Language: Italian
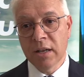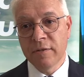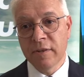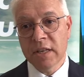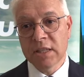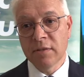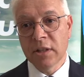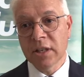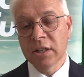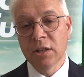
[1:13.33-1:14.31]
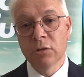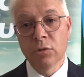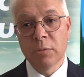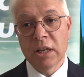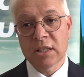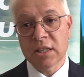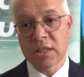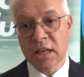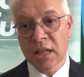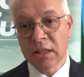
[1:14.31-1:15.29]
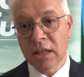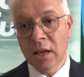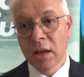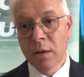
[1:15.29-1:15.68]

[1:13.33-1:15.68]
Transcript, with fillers: il Festival Trentino 2060,